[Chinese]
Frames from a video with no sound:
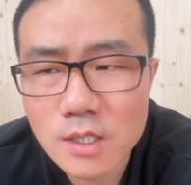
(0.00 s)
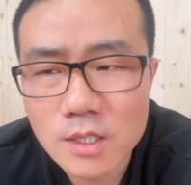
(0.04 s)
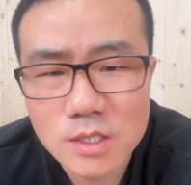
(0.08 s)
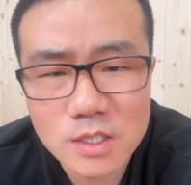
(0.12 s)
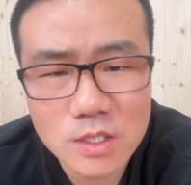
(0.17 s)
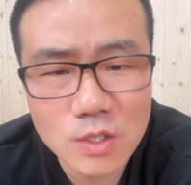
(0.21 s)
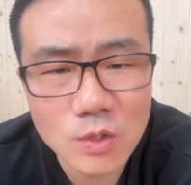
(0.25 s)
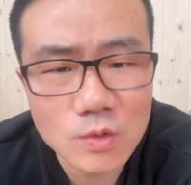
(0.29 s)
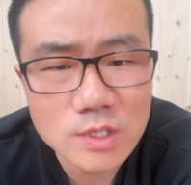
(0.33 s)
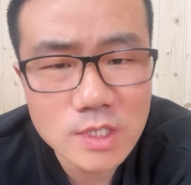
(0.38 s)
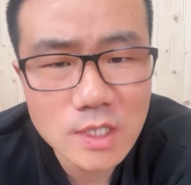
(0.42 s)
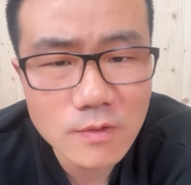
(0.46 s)

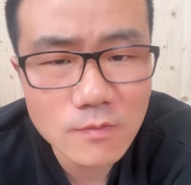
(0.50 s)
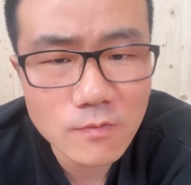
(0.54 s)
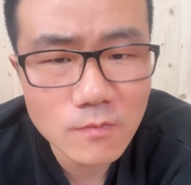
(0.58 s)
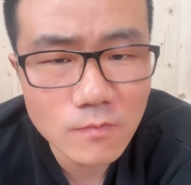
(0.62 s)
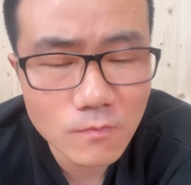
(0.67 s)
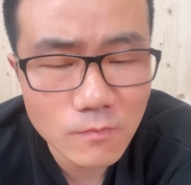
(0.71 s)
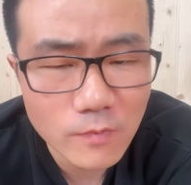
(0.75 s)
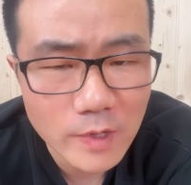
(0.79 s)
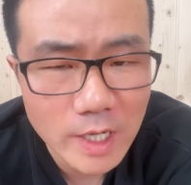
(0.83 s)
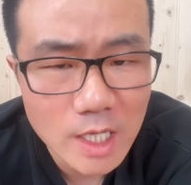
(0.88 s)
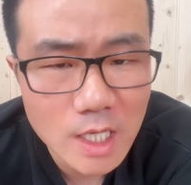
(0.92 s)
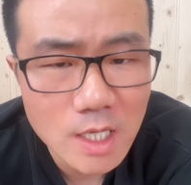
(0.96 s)
有些
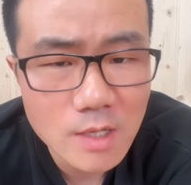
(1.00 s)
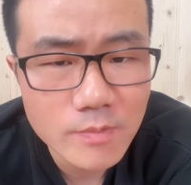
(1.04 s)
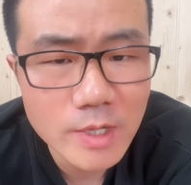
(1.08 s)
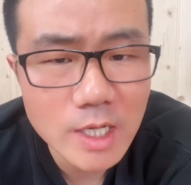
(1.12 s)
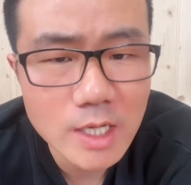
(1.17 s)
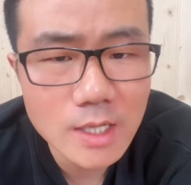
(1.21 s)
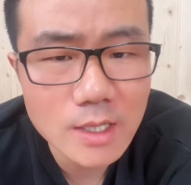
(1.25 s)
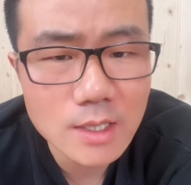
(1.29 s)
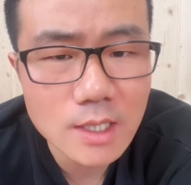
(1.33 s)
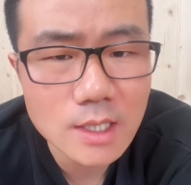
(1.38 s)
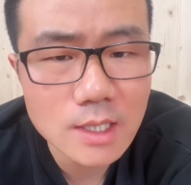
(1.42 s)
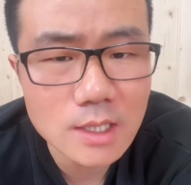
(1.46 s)
违
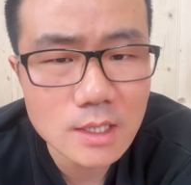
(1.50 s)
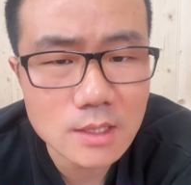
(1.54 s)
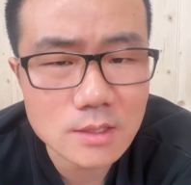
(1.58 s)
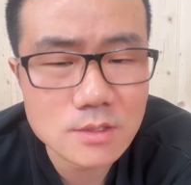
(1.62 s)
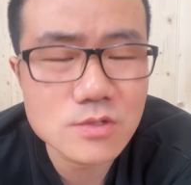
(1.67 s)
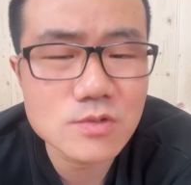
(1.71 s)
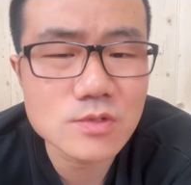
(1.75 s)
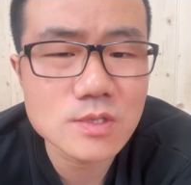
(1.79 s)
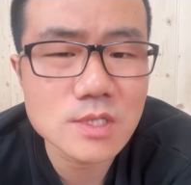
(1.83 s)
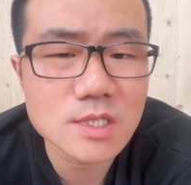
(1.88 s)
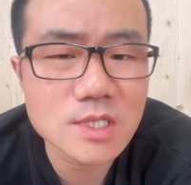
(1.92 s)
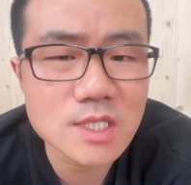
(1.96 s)
背了，
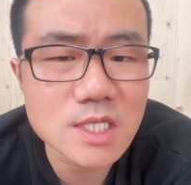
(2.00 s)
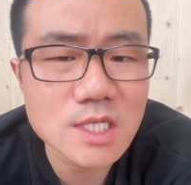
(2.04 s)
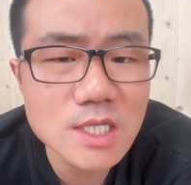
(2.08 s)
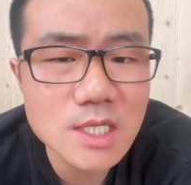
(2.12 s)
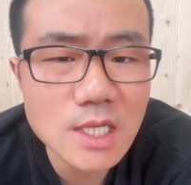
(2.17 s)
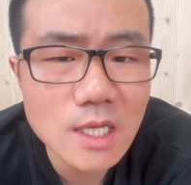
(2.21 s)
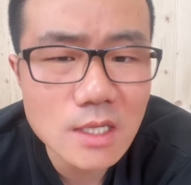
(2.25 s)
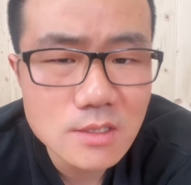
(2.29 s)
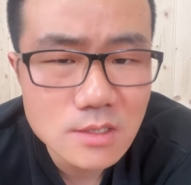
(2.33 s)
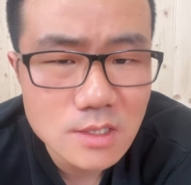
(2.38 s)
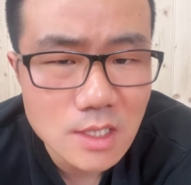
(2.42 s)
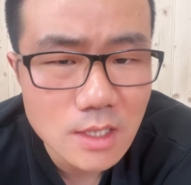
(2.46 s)
就是
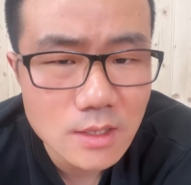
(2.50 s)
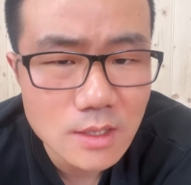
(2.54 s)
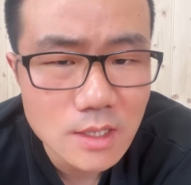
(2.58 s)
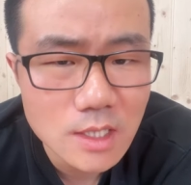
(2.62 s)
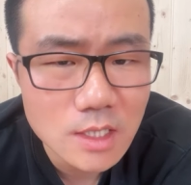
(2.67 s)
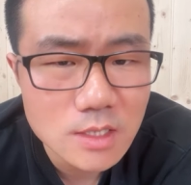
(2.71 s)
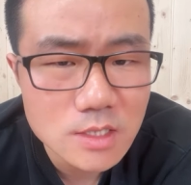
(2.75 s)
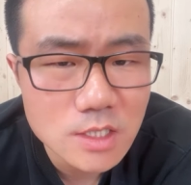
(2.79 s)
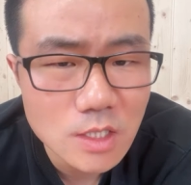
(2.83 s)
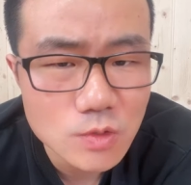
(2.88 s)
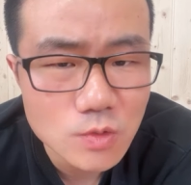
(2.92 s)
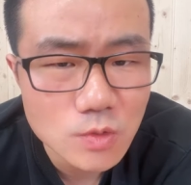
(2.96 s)
天神
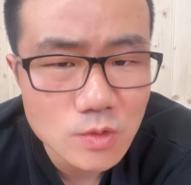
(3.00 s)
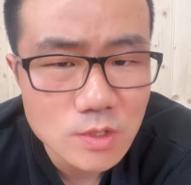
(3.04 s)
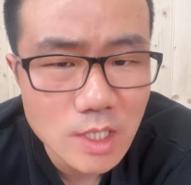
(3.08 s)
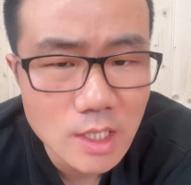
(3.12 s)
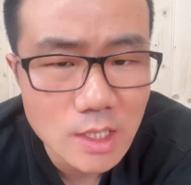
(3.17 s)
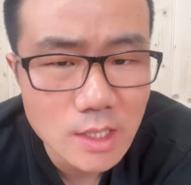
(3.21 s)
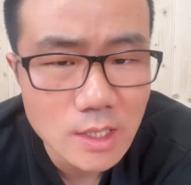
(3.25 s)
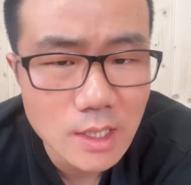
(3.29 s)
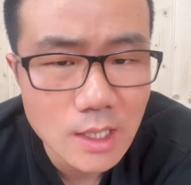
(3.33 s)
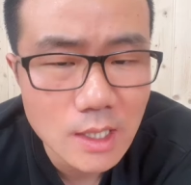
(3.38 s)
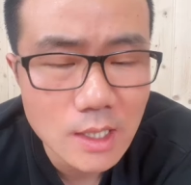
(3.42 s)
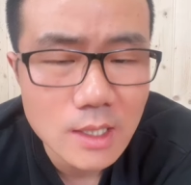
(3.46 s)
的这种
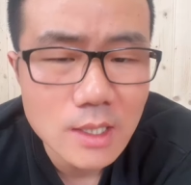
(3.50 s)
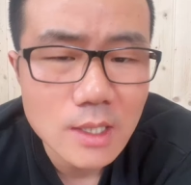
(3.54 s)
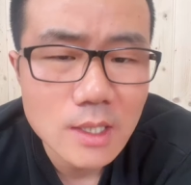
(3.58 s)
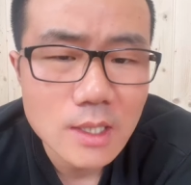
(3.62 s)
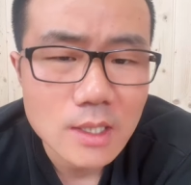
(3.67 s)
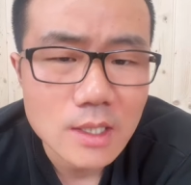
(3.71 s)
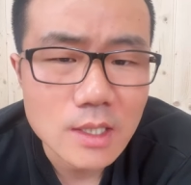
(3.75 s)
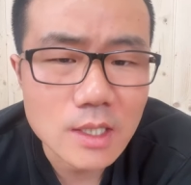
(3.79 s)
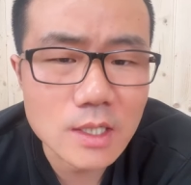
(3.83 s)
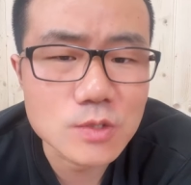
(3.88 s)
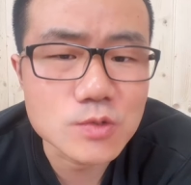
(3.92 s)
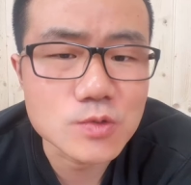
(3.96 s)
这个
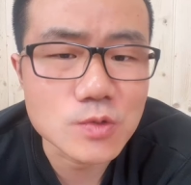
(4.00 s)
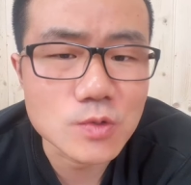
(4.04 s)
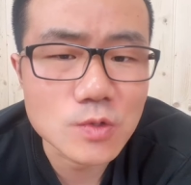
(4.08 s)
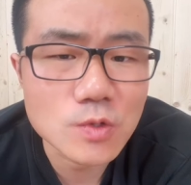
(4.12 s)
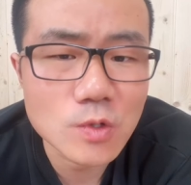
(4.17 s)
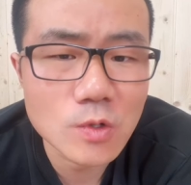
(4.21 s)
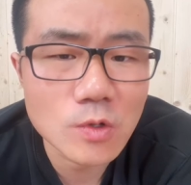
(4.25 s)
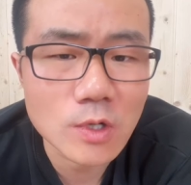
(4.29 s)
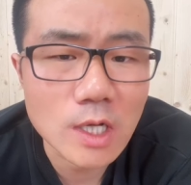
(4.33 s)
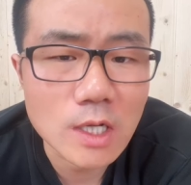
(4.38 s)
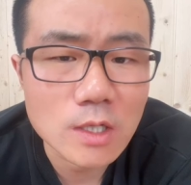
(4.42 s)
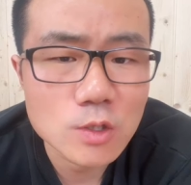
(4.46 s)
呃举
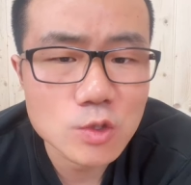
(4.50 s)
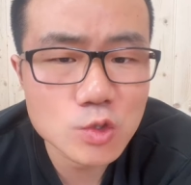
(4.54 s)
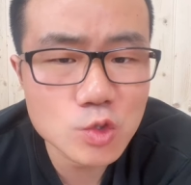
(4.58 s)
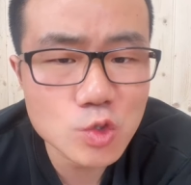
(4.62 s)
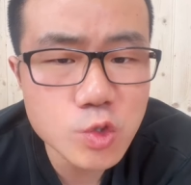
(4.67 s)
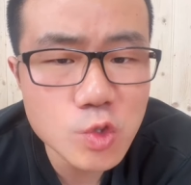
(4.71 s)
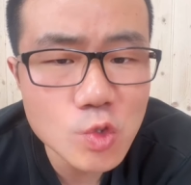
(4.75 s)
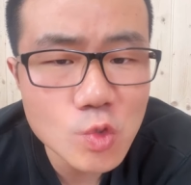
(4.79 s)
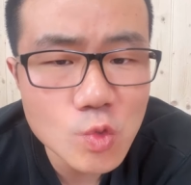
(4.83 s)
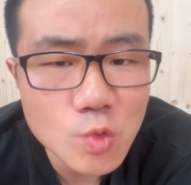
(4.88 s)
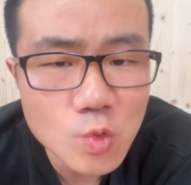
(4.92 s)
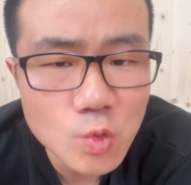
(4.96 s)
动了，
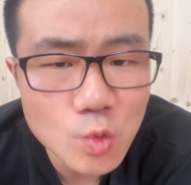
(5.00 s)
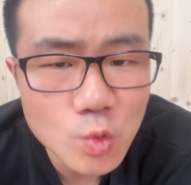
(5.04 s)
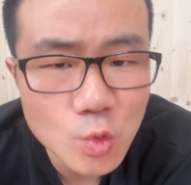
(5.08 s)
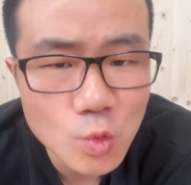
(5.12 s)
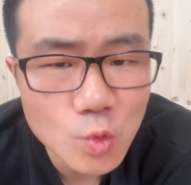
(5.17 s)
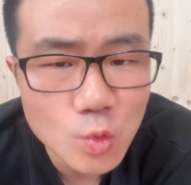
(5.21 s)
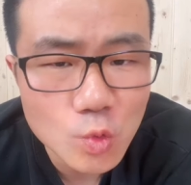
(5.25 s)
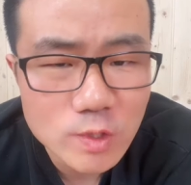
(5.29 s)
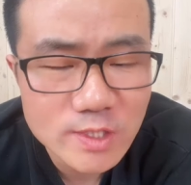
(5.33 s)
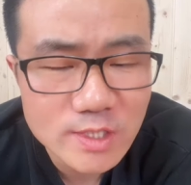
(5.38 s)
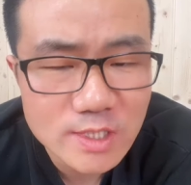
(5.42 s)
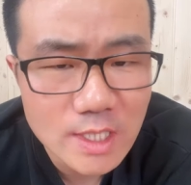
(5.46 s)
触
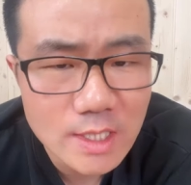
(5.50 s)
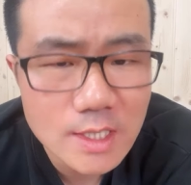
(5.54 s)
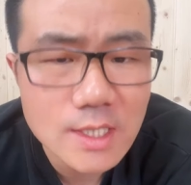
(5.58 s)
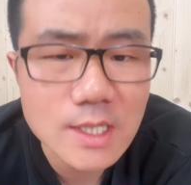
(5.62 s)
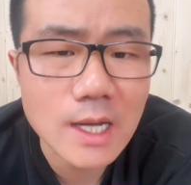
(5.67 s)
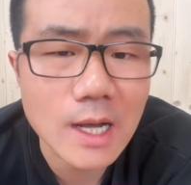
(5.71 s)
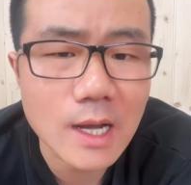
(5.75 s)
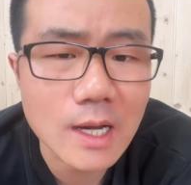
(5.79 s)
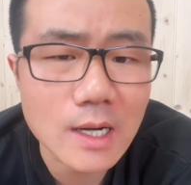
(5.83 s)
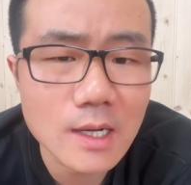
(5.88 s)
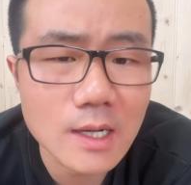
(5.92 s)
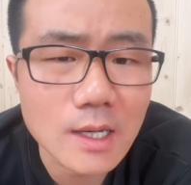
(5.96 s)
怒神
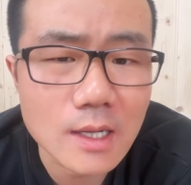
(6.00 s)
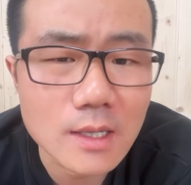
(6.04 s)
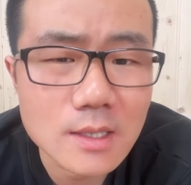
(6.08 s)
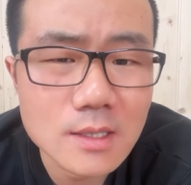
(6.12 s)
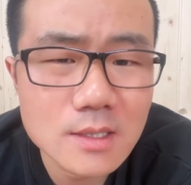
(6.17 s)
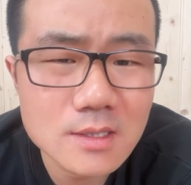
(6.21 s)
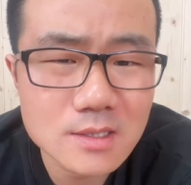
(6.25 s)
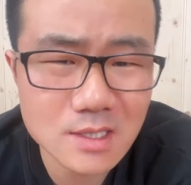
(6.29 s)
言了。